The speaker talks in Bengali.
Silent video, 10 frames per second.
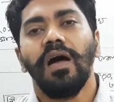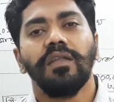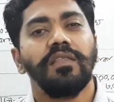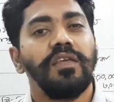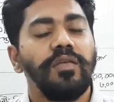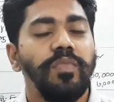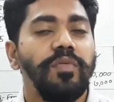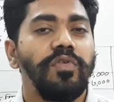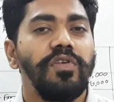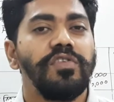আর্থিক
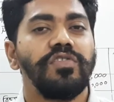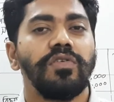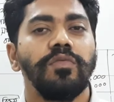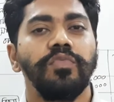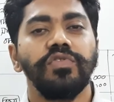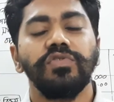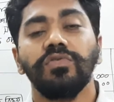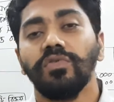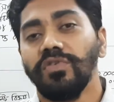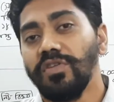বিবরণী যখন প্রস্তুত
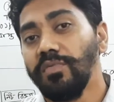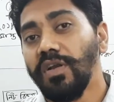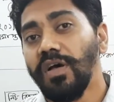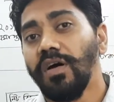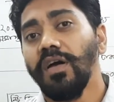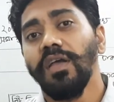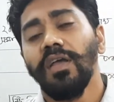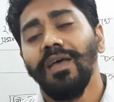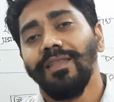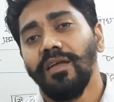করতে বলা হয়
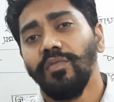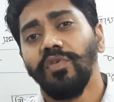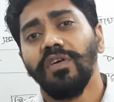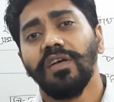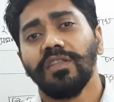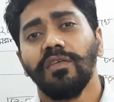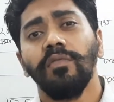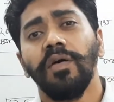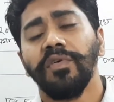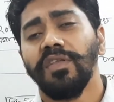তাহলে মনে রাখতে
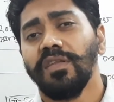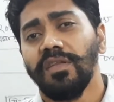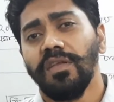হবে আমাদের